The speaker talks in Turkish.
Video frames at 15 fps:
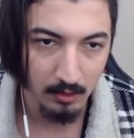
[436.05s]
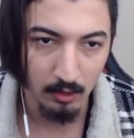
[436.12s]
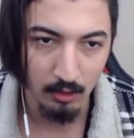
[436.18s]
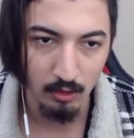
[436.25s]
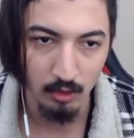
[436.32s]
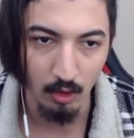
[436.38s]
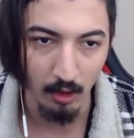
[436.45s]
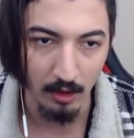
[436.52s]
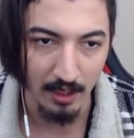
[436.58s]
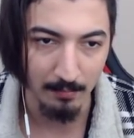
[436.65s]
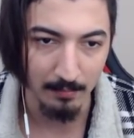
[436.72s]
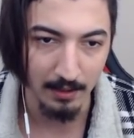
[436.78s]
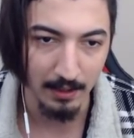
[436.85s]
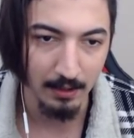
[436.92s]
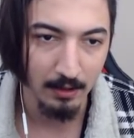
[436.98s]
Çok
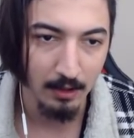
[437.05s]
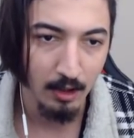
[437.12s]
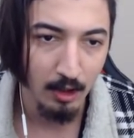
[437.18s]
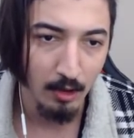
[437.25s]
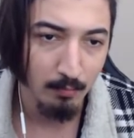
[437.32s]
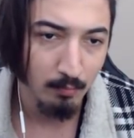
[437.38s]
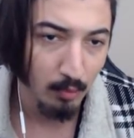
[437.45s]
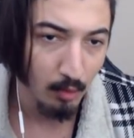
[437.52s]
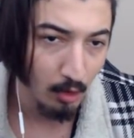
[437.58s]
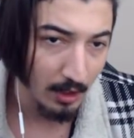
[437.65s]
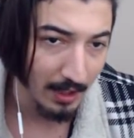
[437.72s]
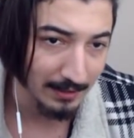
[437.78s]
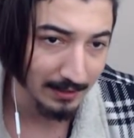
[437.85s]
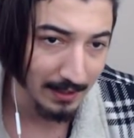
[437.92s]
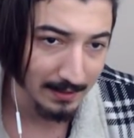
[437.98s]
önemli. Bu golü
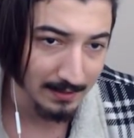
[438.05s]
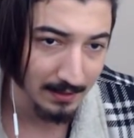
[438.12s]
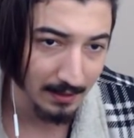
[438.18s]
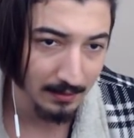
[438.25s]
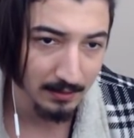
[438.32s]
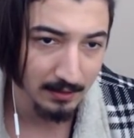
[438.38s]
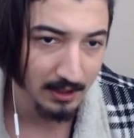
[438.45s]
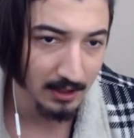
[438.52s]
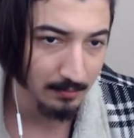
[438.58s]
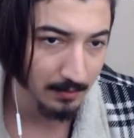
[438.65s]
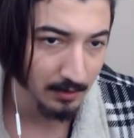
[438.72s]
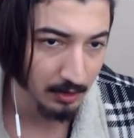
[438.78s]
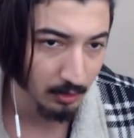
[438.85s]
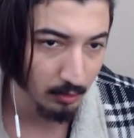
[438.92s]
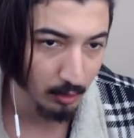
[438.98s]
atarsan
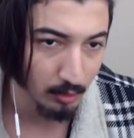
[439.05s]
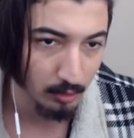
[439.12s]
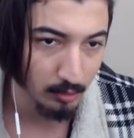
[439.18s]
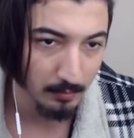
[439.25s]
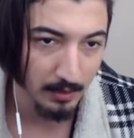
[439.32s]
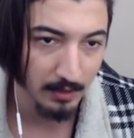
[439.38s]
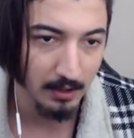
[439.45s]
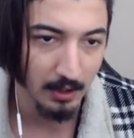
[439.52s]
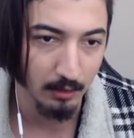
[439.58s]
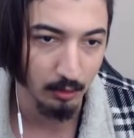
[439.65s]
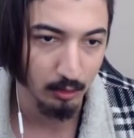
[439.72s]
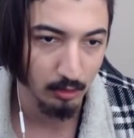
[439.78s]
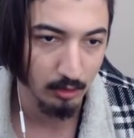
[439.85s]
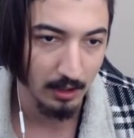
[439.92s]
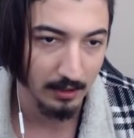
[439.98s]
yılbaşı kostümlerini
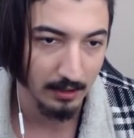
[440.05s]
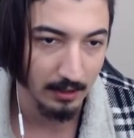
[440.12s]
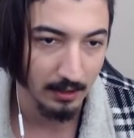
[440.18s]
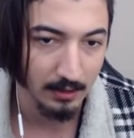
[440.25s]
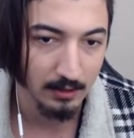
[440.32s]
alıyorsun Arda.